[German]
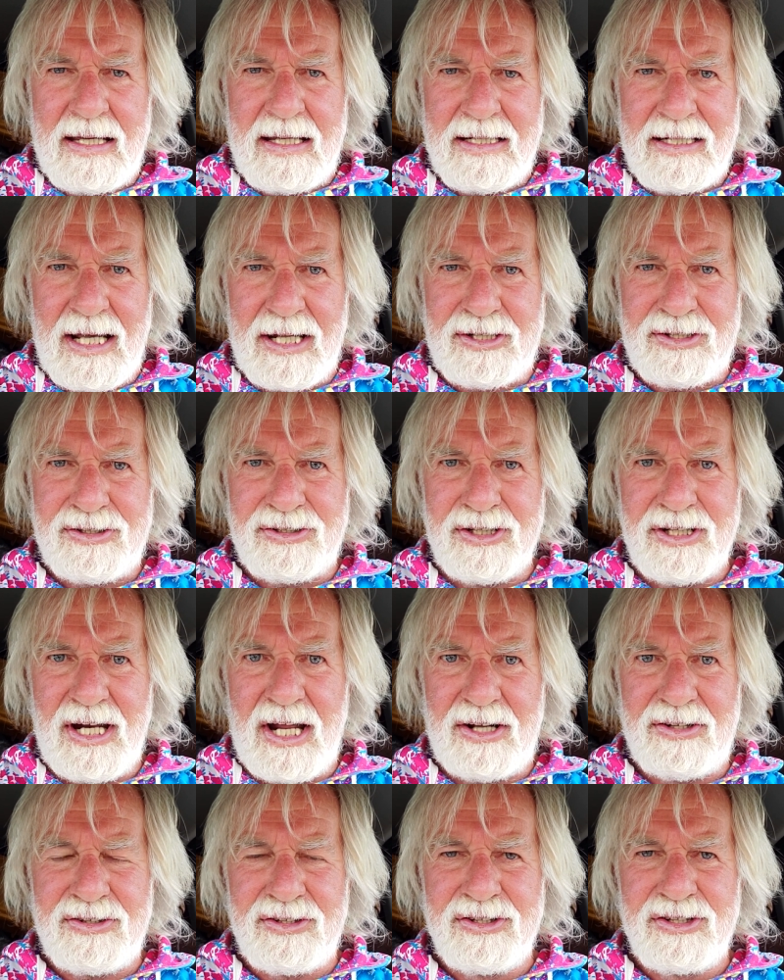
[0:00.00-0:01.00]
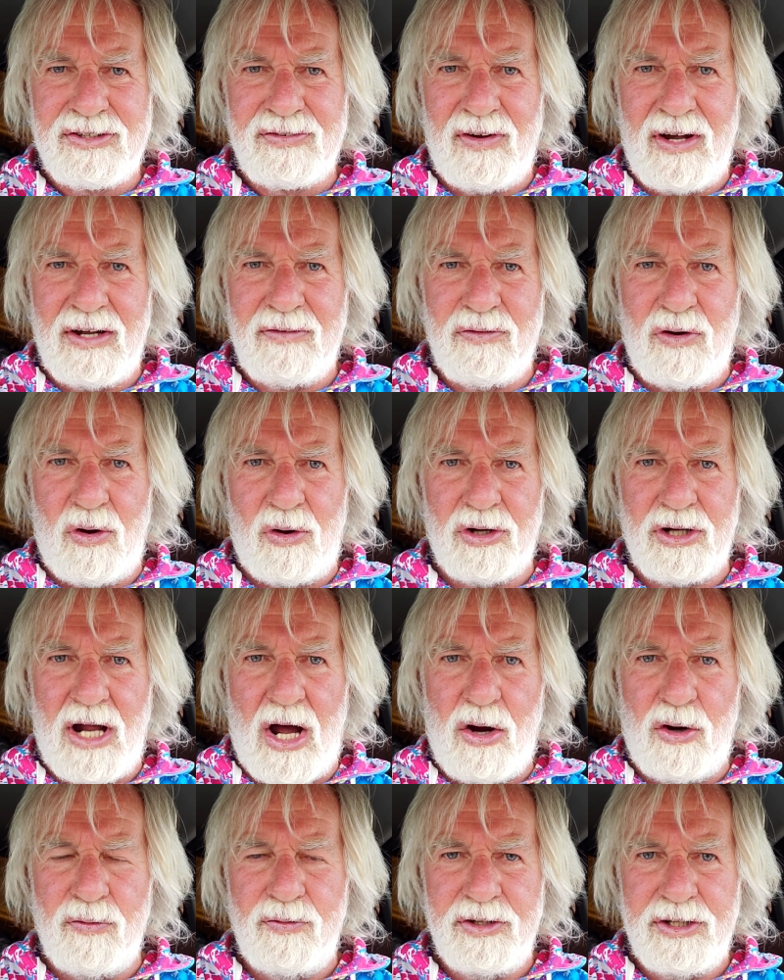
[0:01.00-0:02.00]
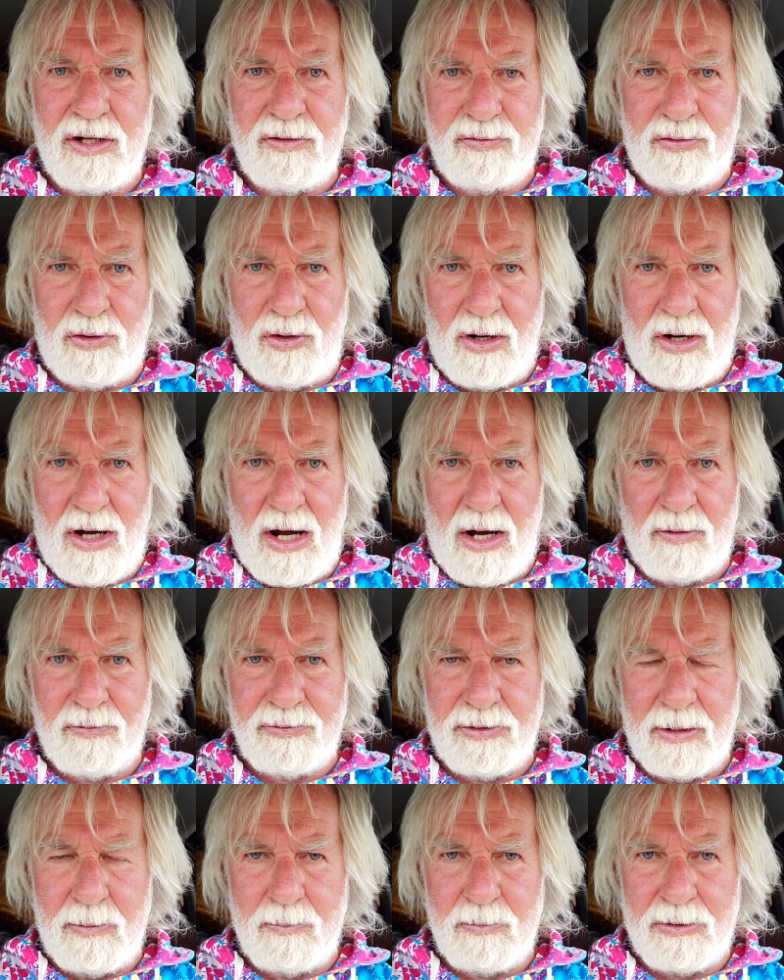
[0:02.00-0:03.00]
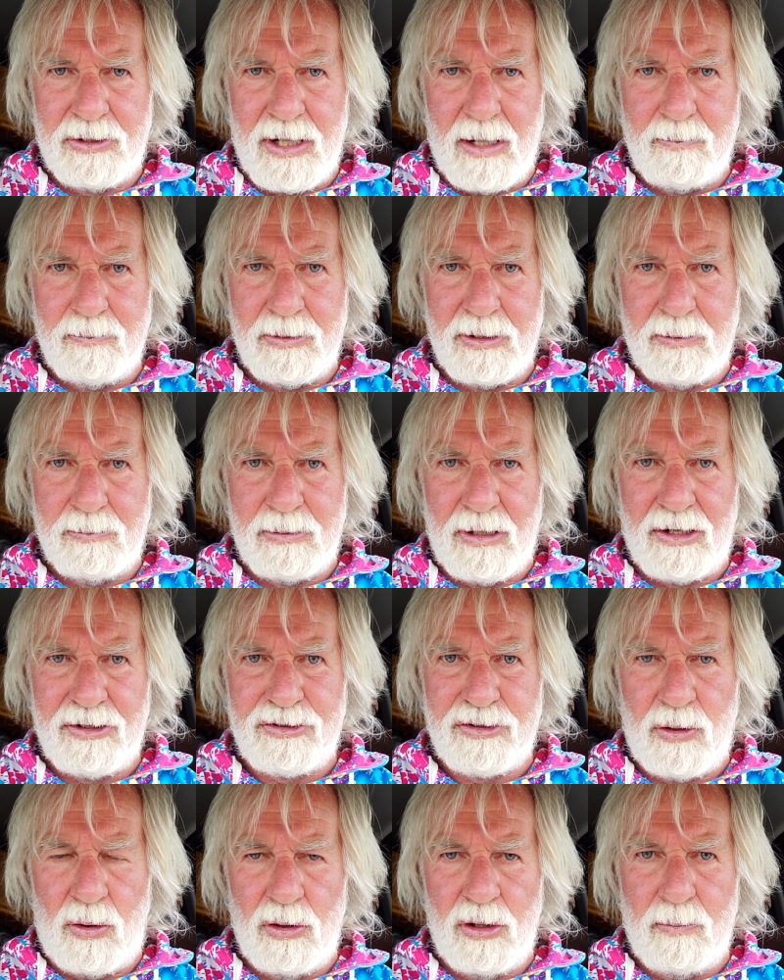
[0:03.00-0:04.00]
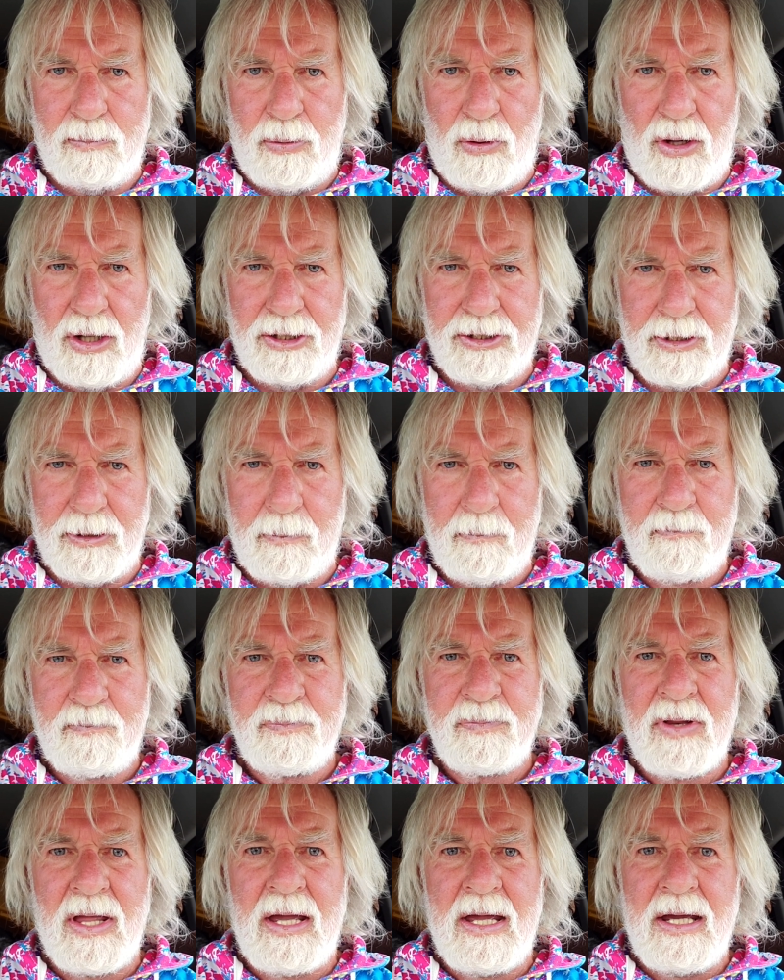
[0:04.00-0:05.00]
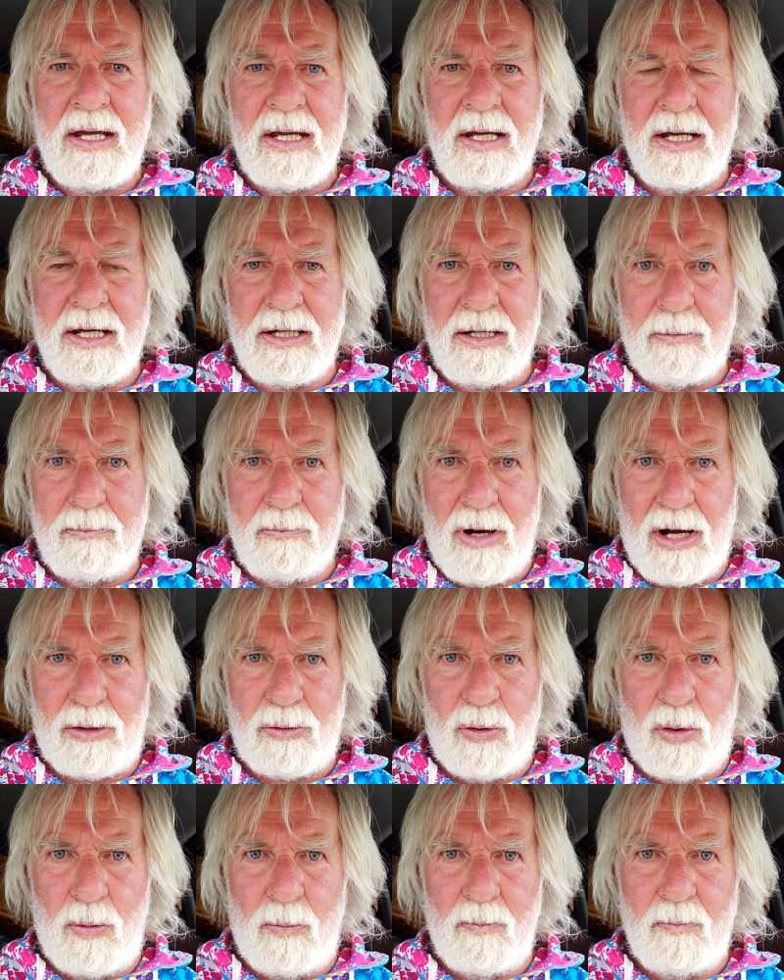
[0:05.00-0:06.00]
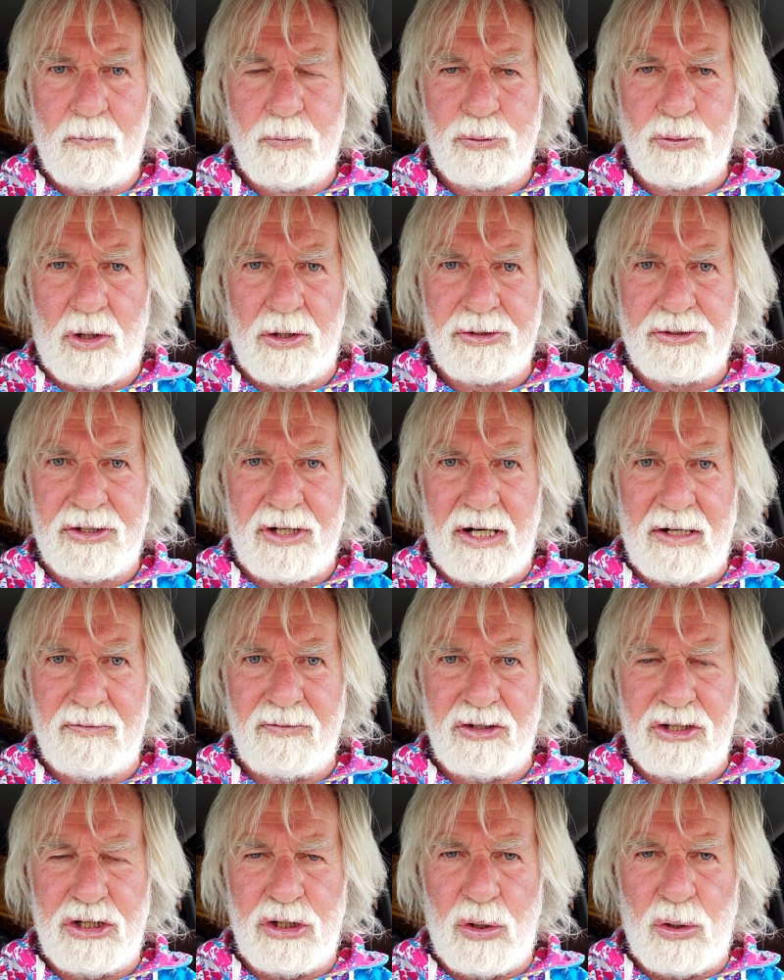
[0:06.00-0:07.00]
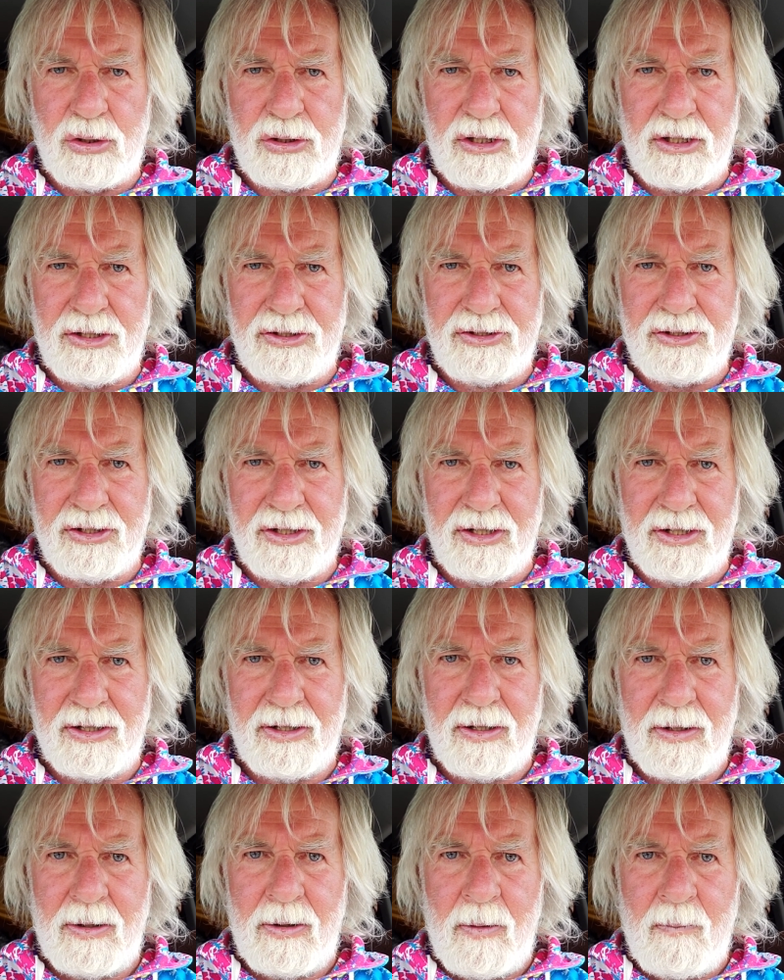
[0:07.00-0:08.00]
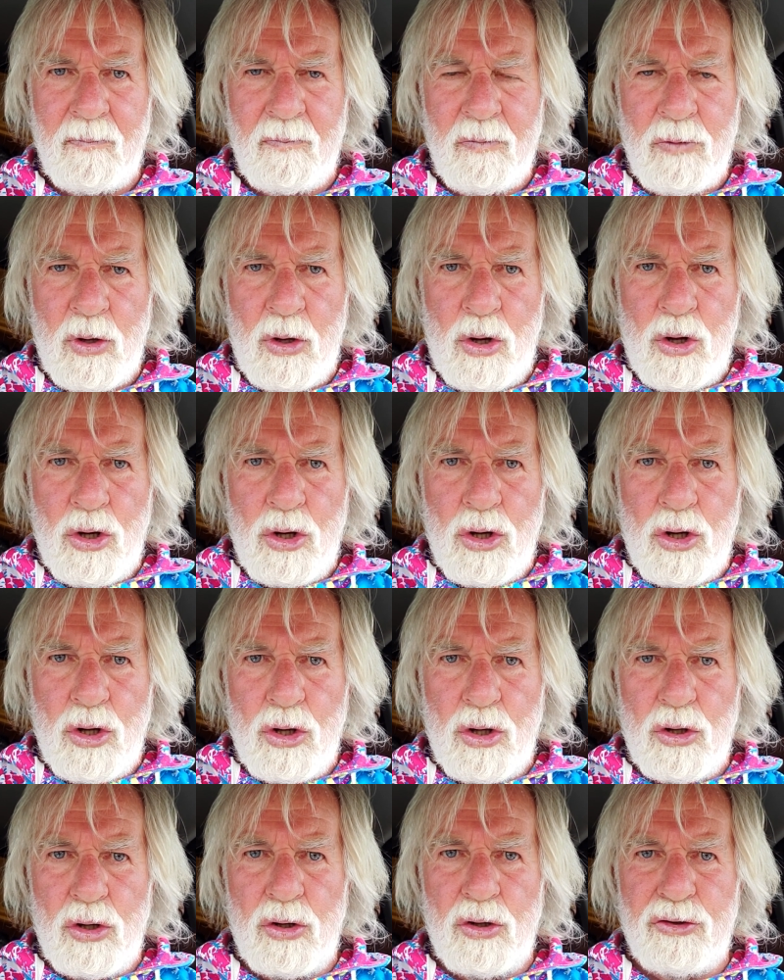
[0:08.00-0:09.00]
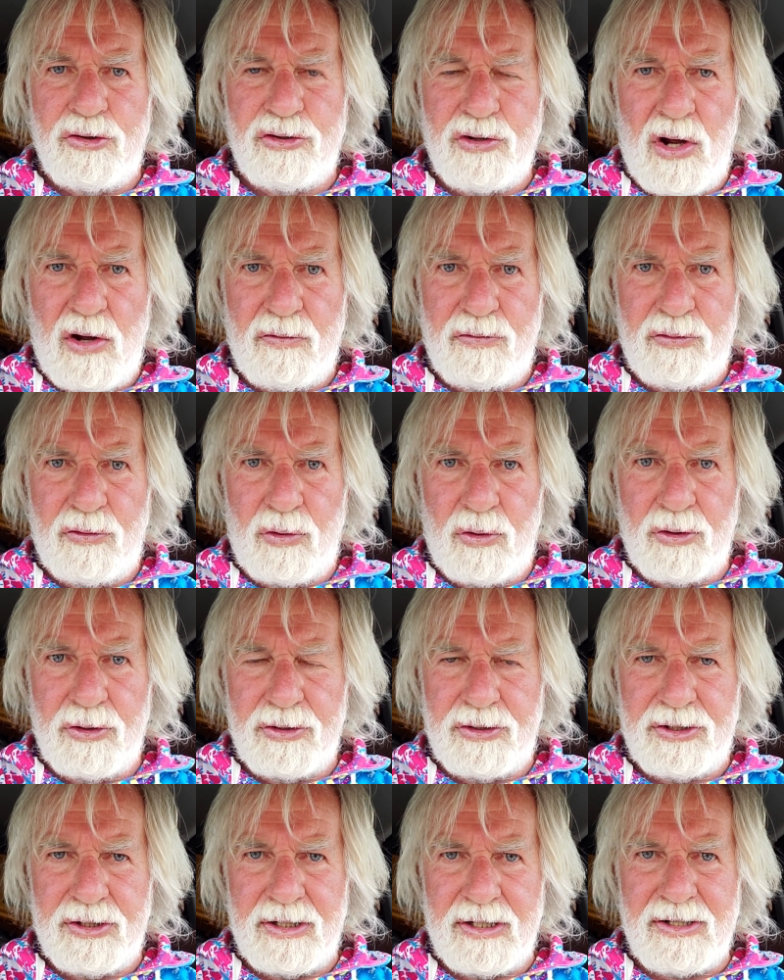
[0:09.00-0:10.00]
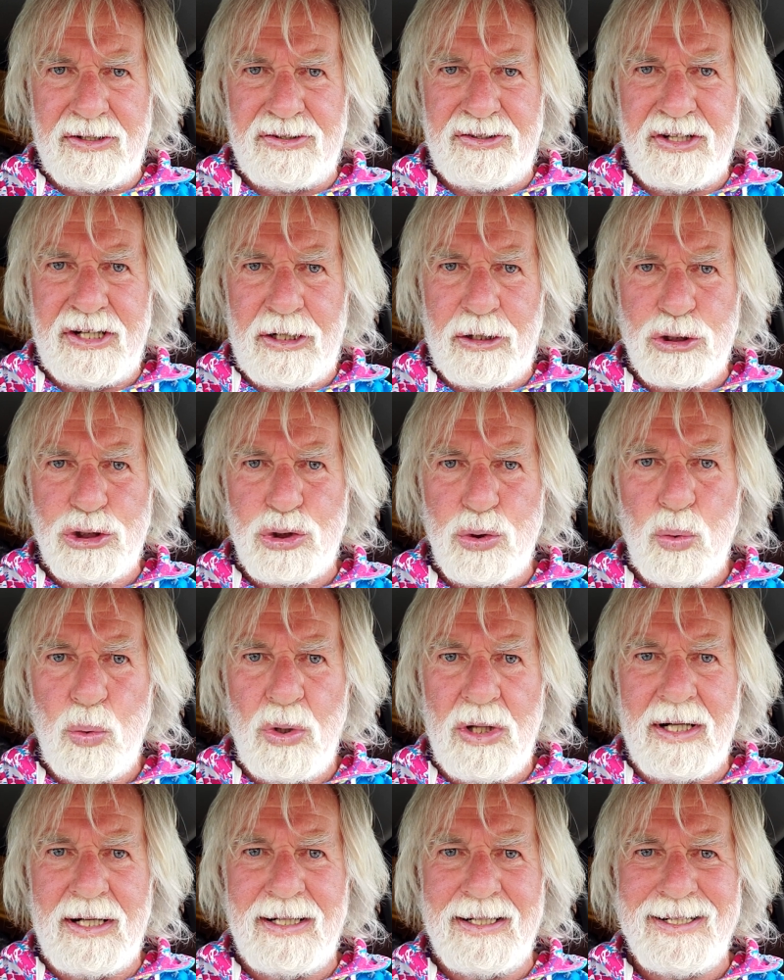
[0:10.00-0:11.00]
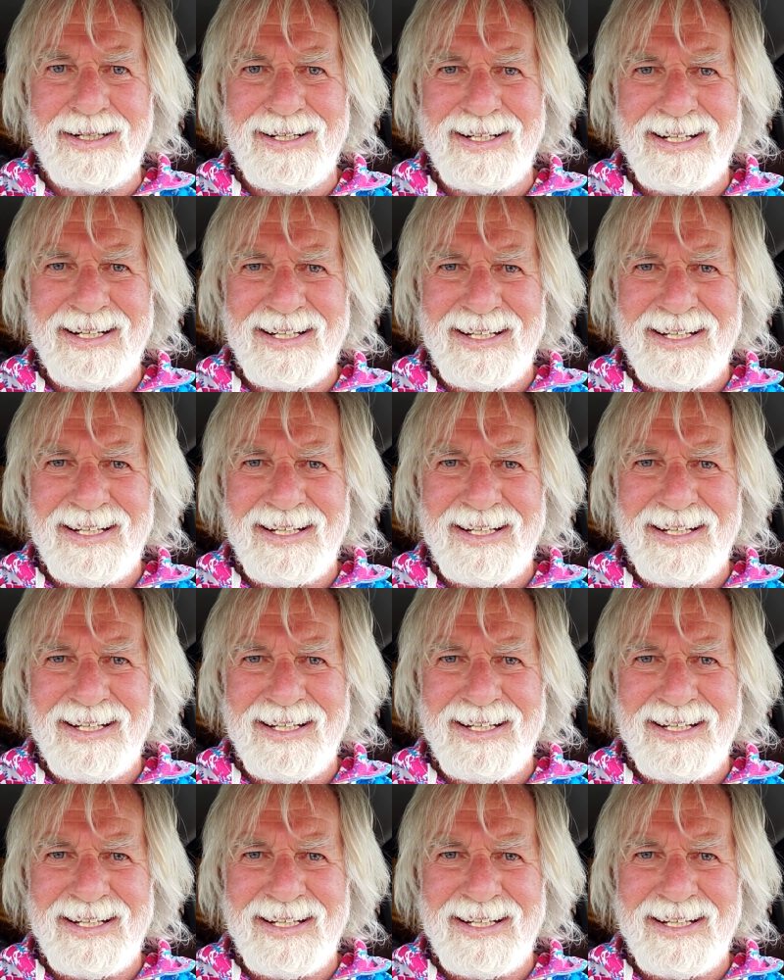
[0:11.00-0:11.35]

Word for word: jetzt die nächsten zwei Wochen auch wieder vor auf dem Campingplatz Holle Porte in Mackum. Dort kennen wir die örtliche äh, Surf- und äh, Segelschule,